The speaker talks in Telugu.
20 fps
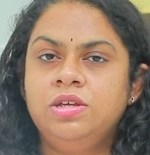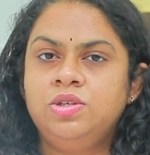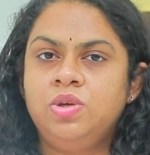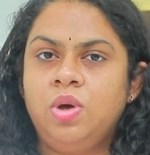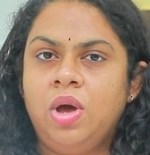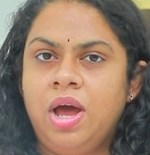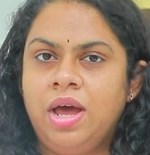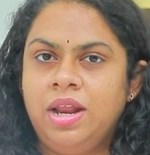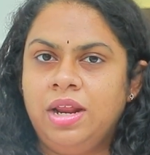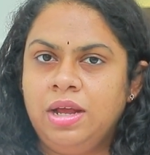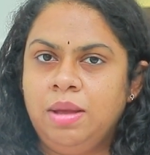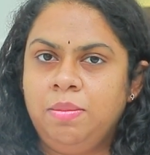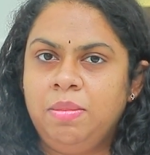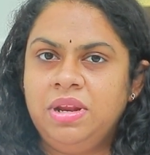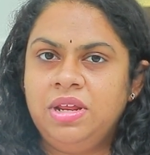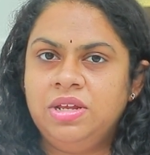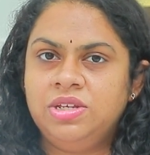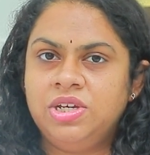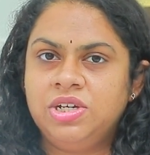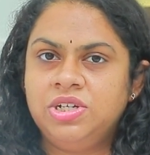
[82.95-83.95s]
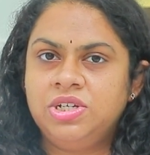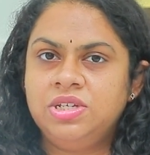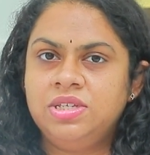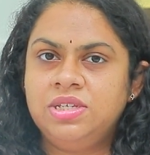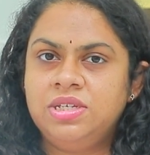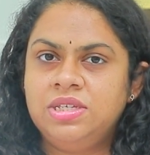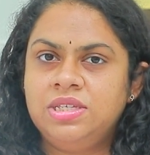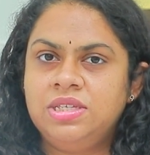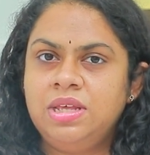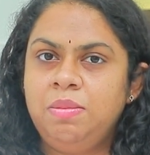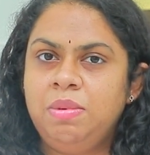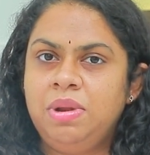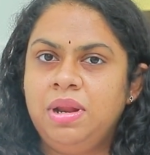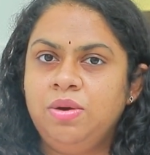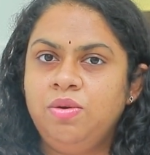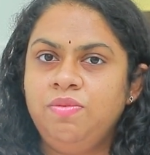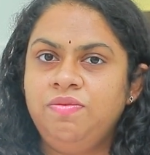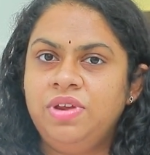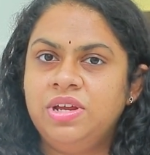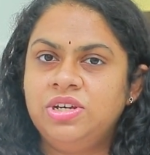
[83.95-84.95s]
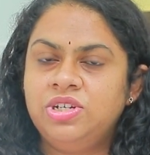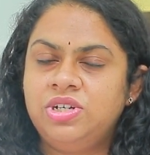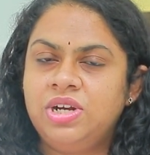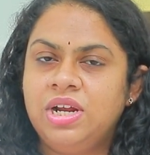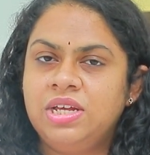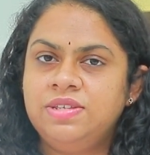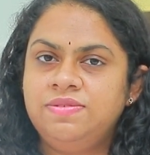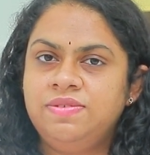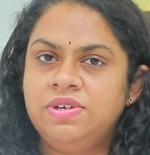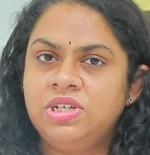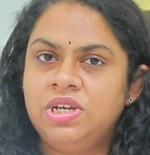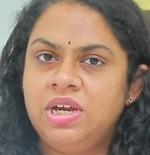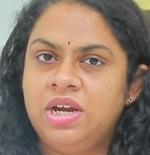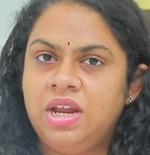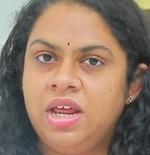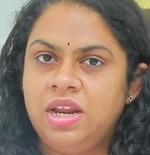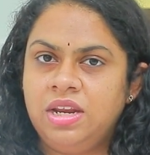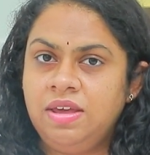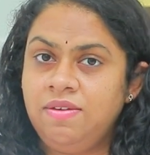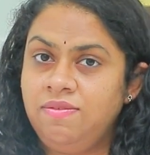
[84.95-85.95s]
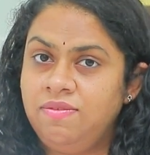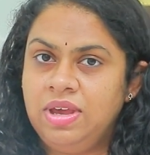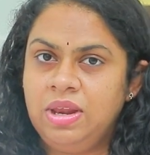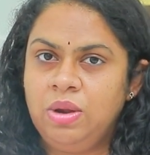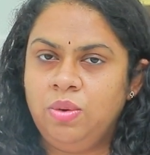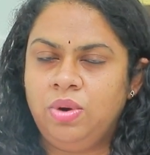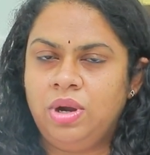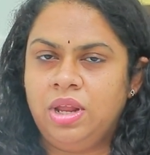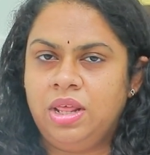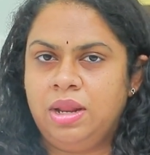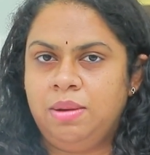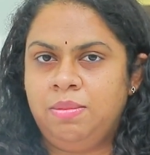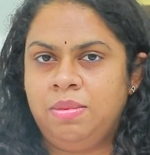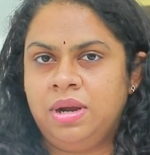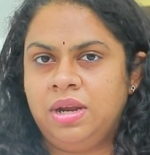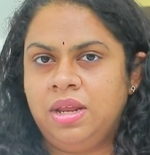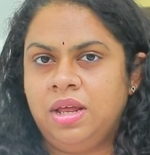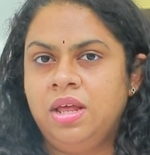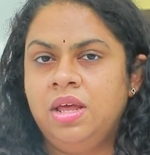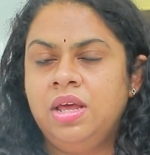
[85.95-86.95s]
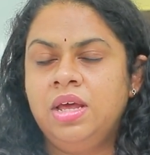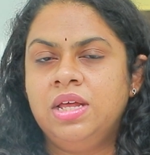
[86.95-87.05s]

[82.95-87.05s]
సో ఆ రకమైన ఇంజెక్షన్స్ ఇస్తే మనకు ఫ్రెష్ ట్రాన్స్ఫర్ చేయడానికి వీలు ఉండదు అనమాట